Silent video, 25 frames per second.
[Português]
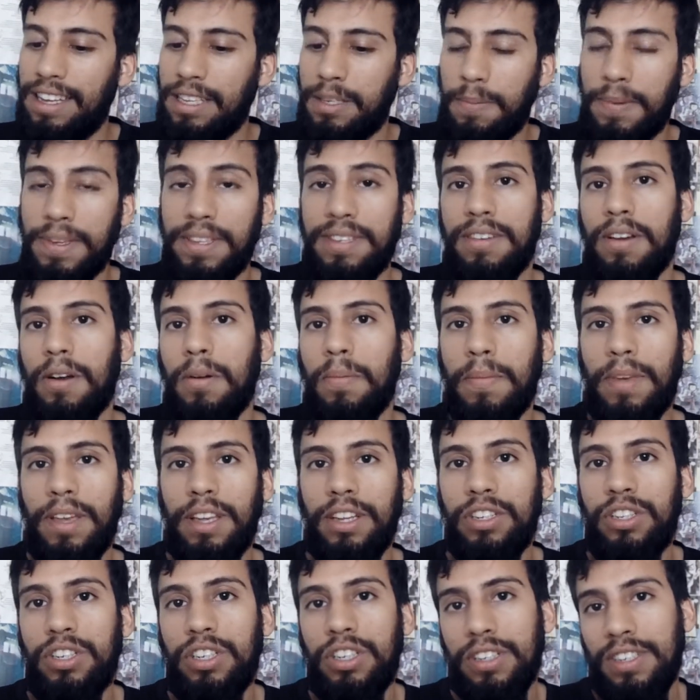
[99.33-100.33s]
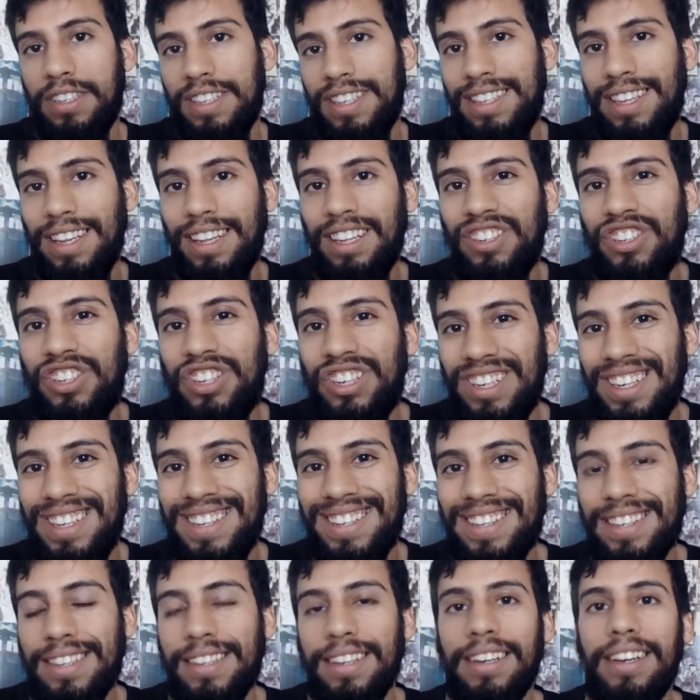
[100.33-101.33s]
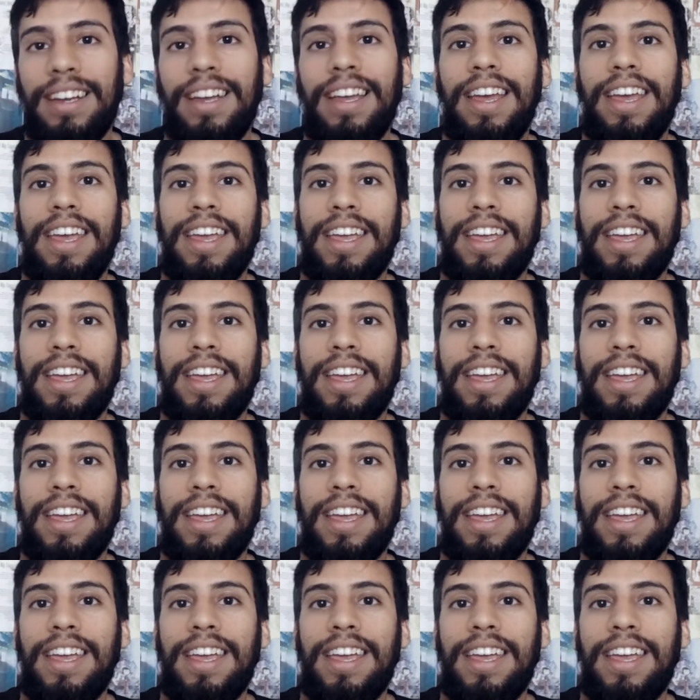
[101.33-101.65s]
especialmente cientista